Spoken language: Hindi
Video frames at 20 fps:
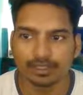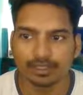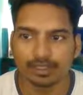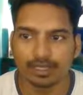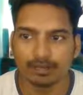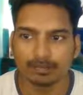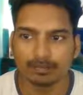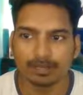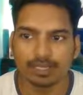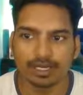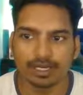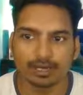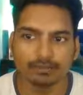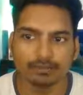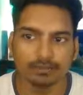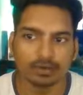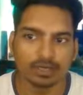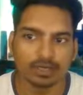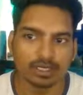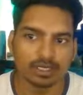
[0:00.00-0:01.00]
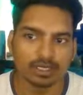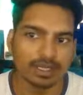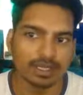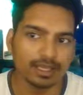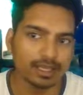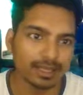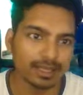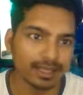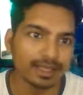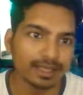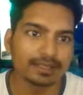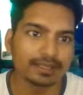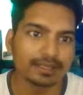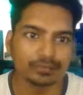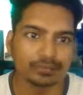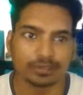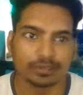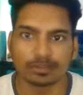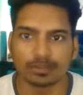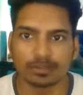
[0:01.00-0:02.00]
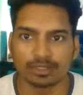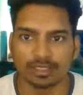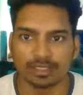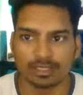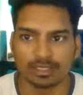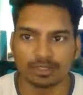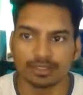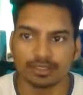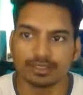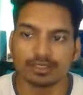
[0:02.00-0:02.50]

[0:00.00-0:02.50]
यहाँ पे आपको करना है ऐड ए प्रॉपर्टी